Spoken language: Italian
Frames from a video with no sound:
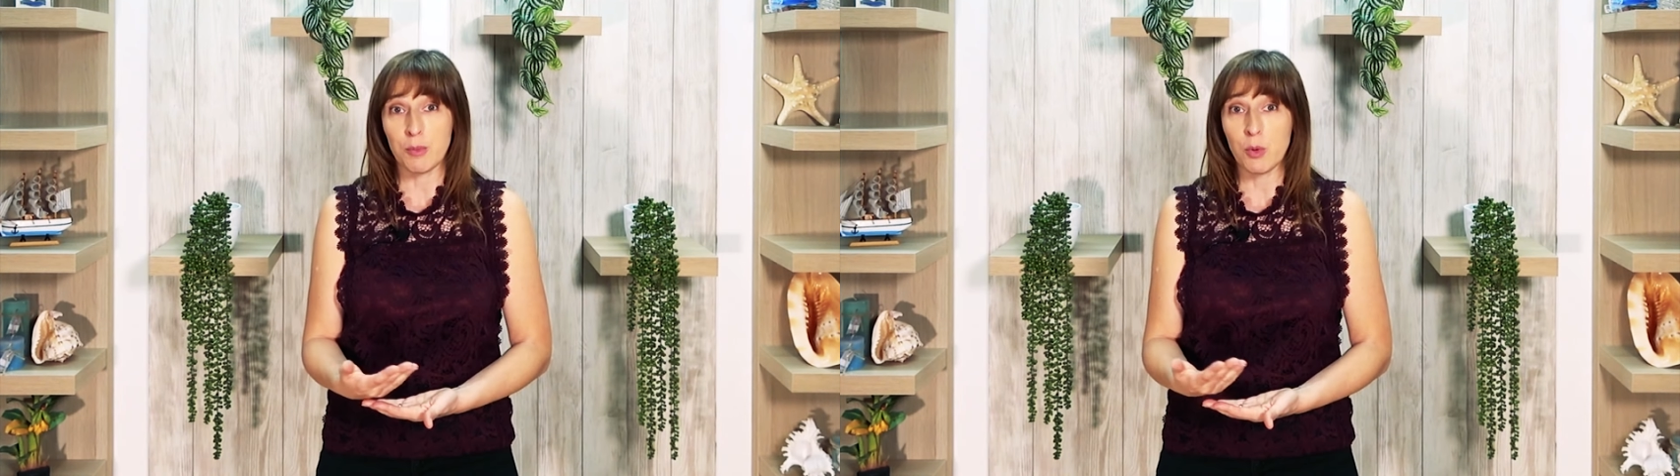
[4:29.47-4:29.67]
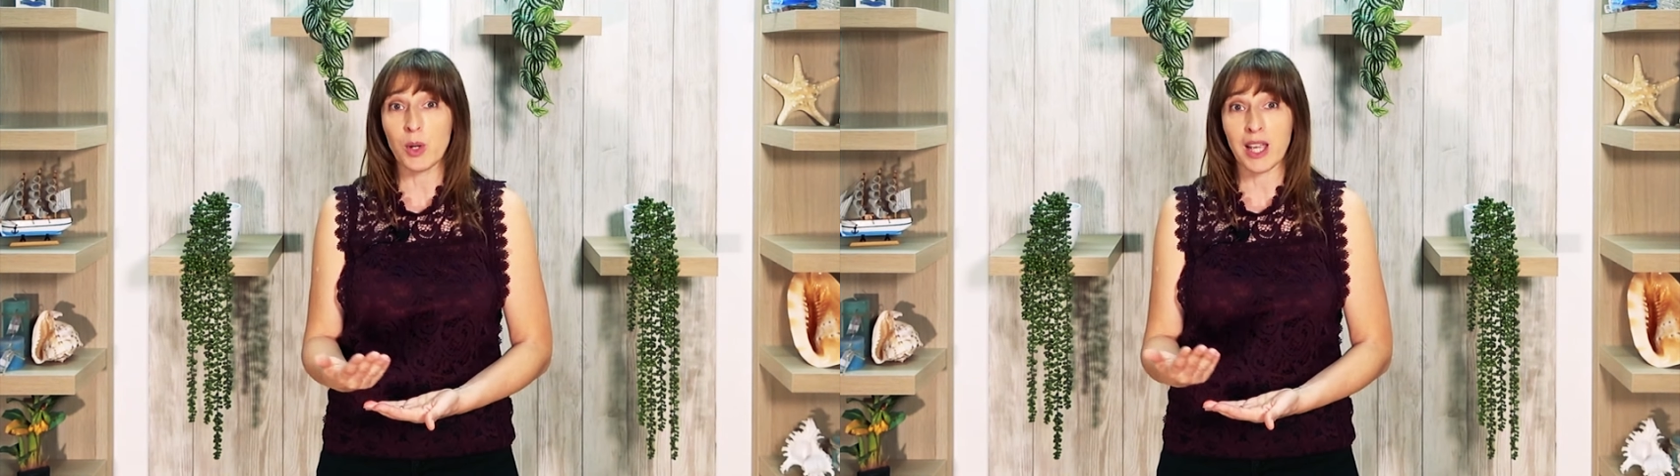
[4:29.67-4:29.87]
i
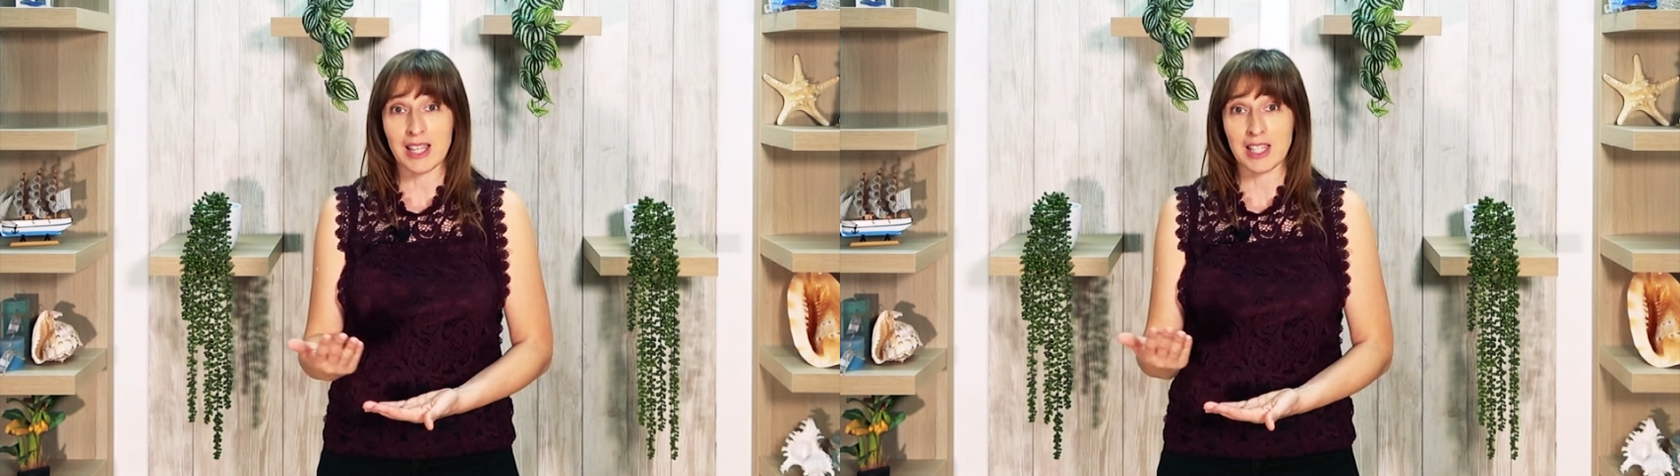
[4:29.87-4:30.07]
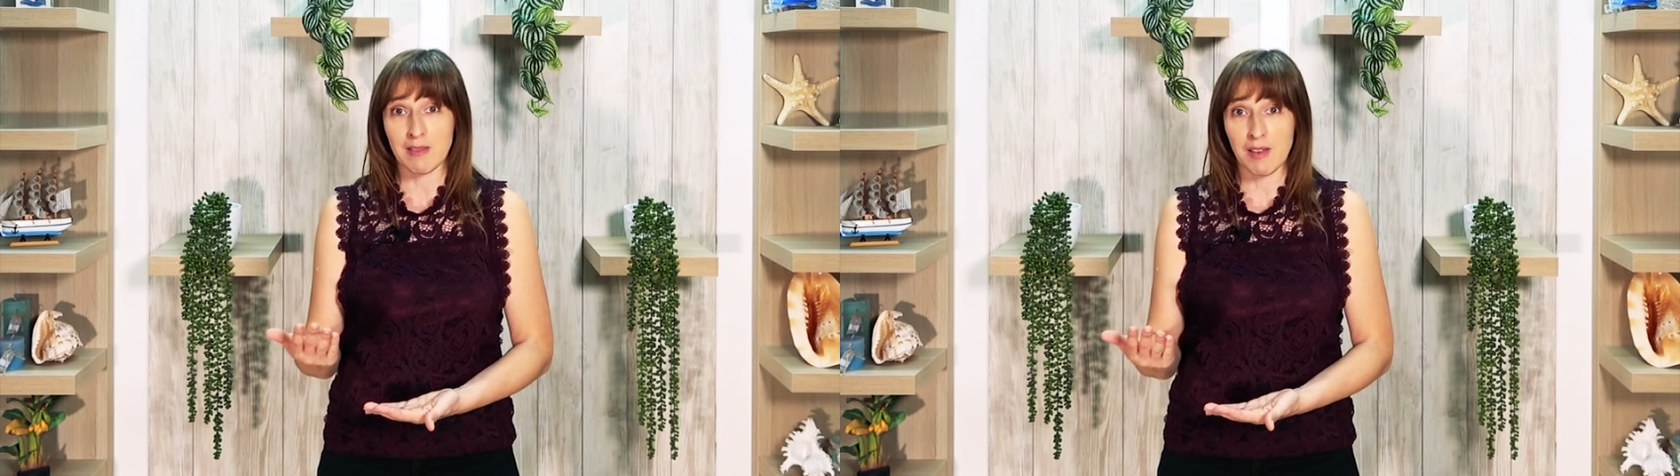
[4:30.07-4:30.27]
buchi
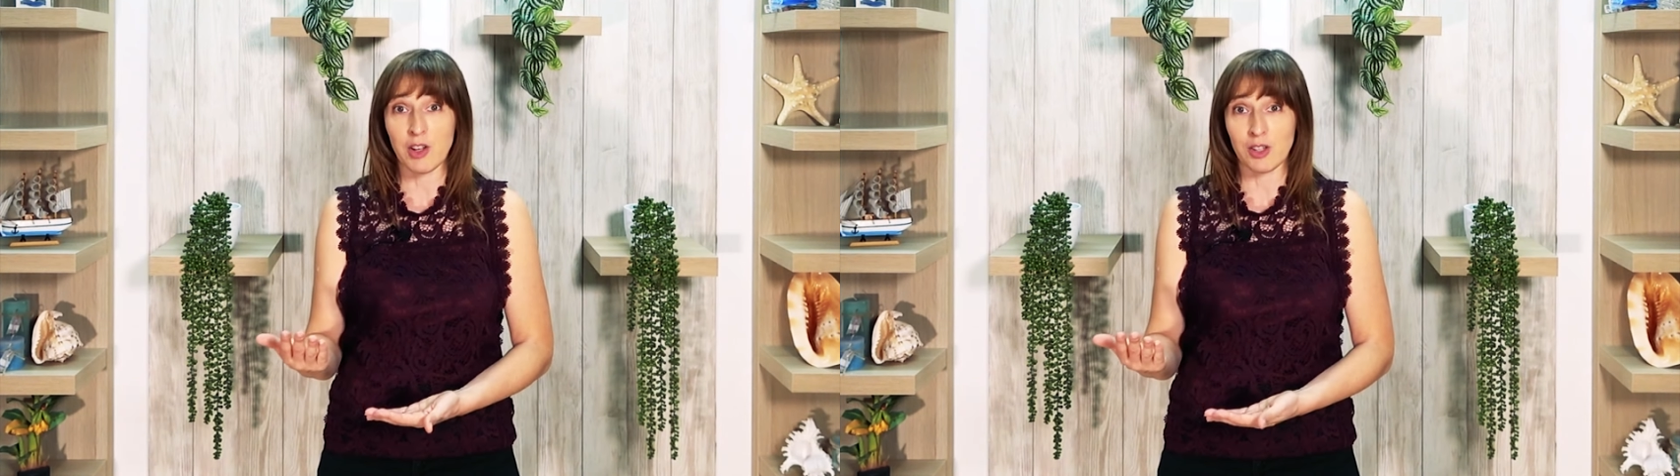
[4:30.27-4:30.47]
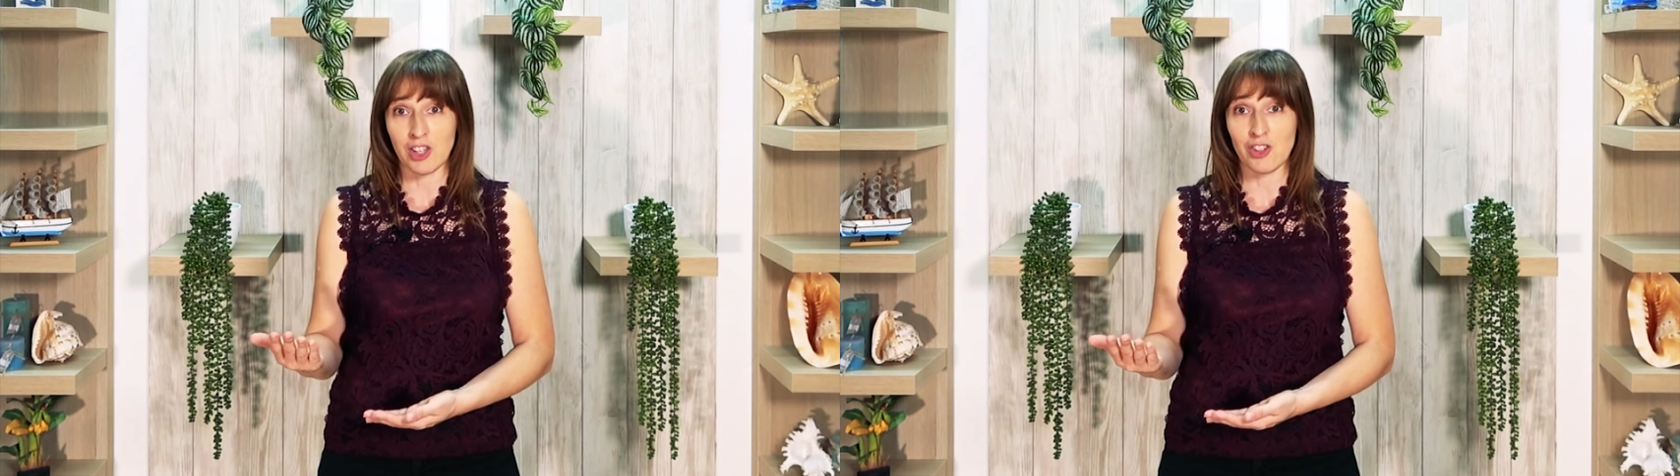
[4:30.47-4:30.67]
che
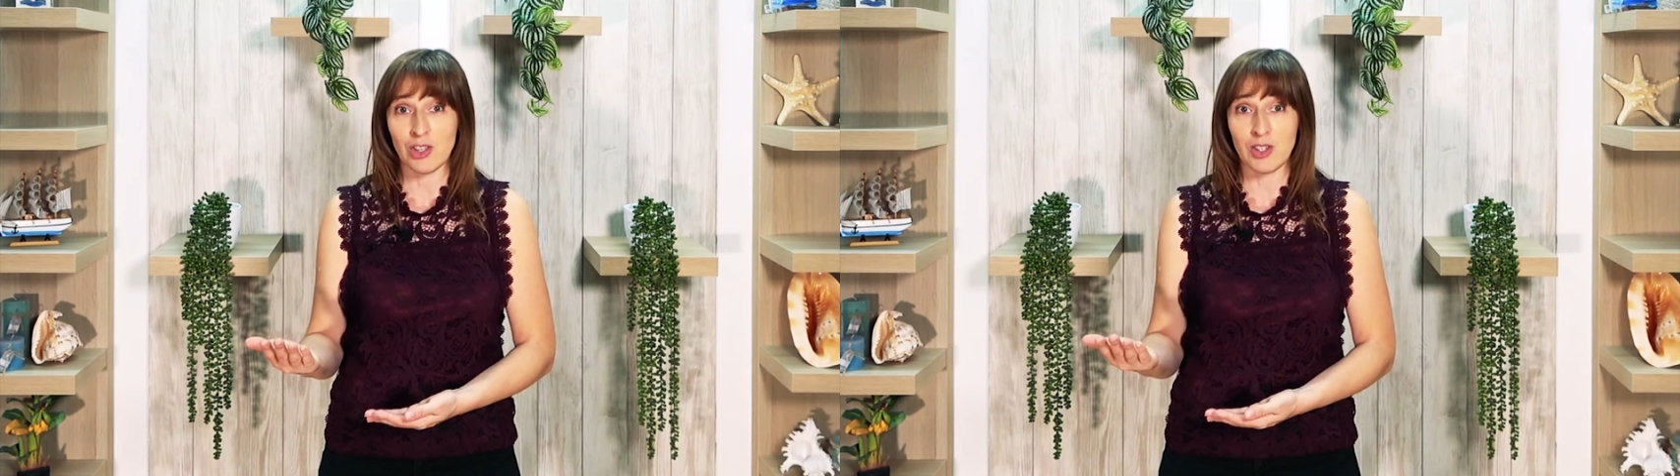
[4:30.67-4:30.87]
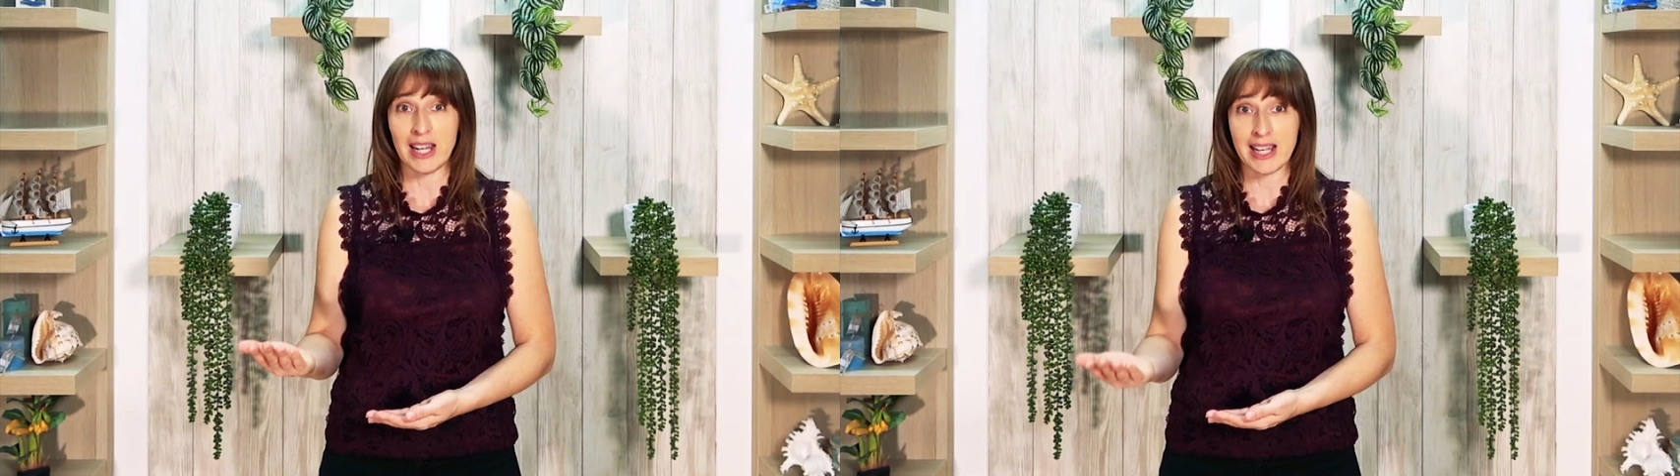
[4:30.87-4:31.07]
servivano da
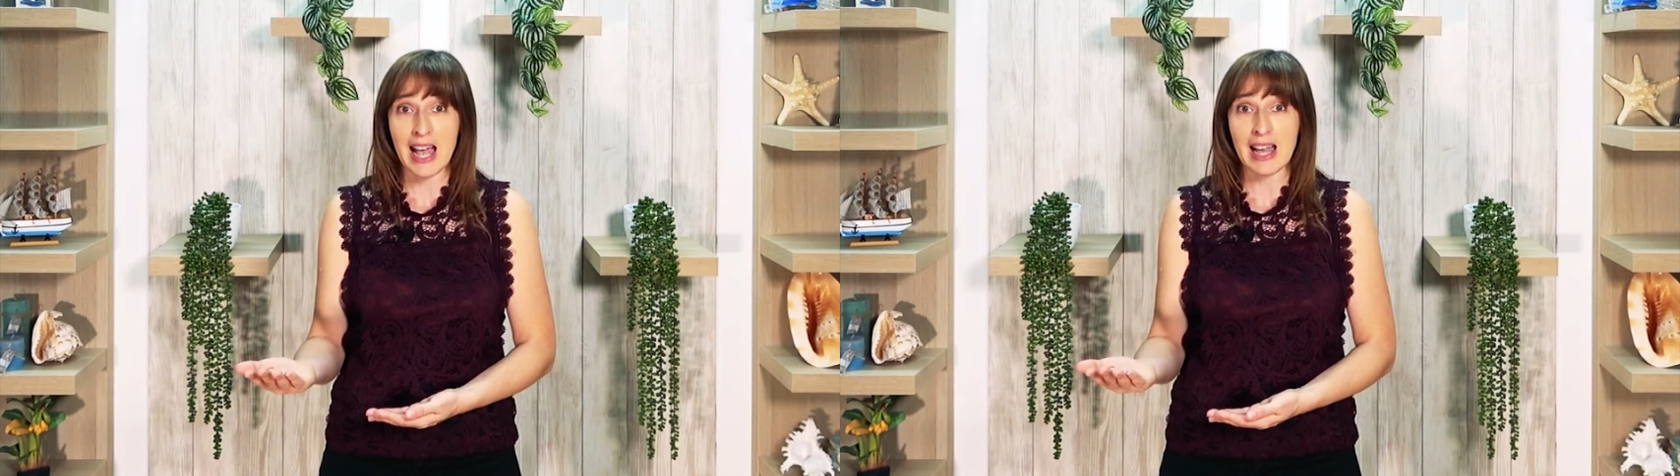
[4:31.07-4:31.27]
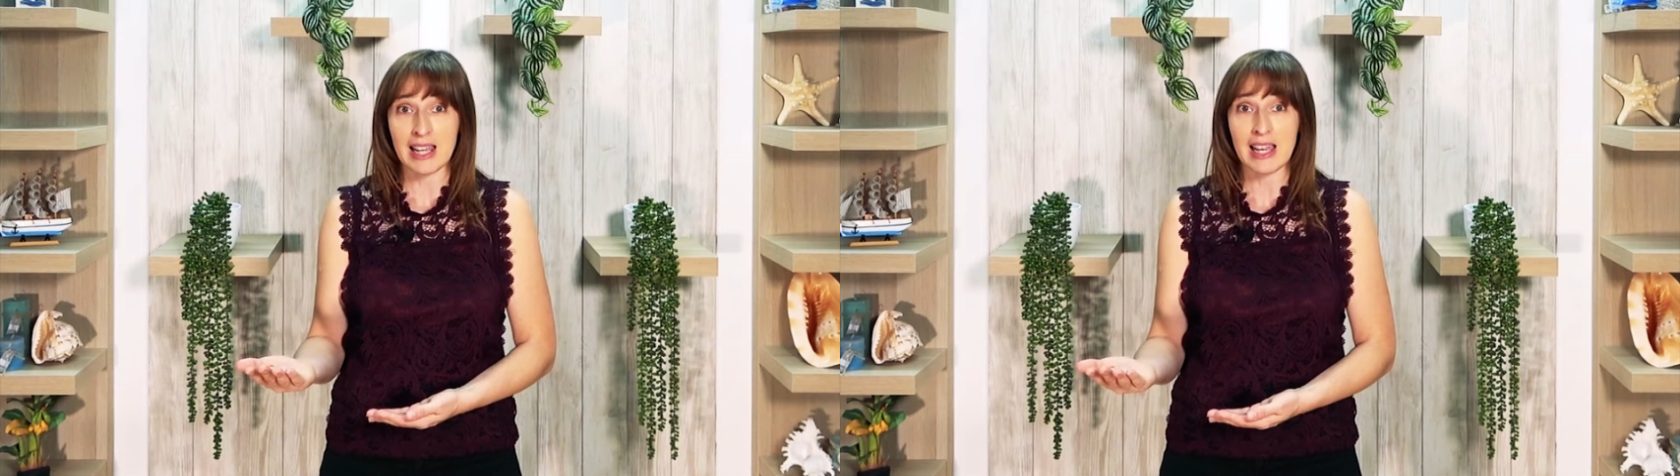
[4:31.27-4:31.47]
accesso
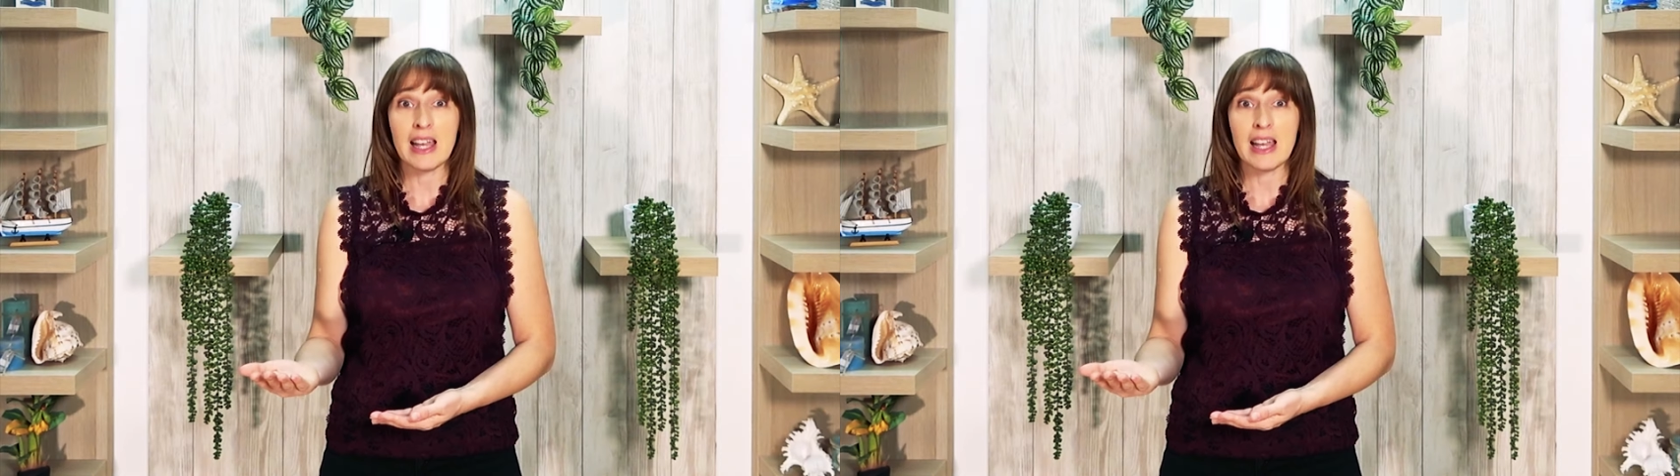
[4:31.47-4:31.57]
illegale